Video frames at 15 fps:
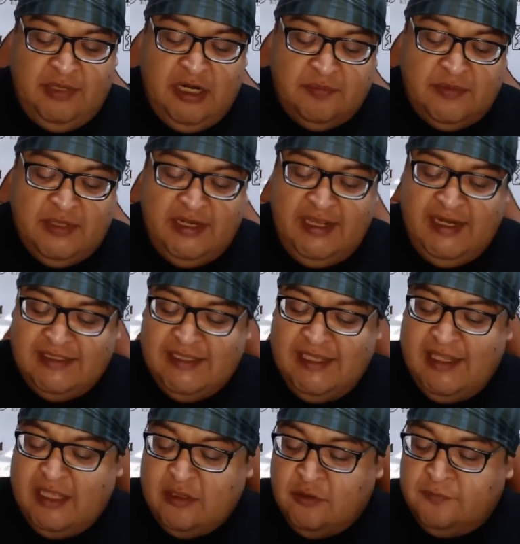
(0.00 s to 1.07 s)
Para obtener este
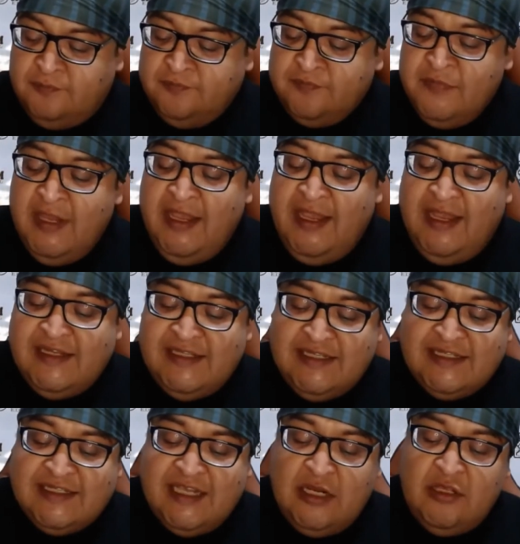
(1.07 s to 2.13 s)
dato, es
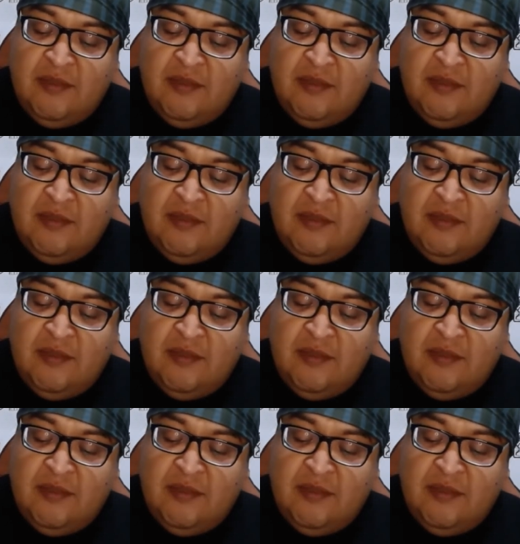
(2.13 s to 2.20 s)
necesario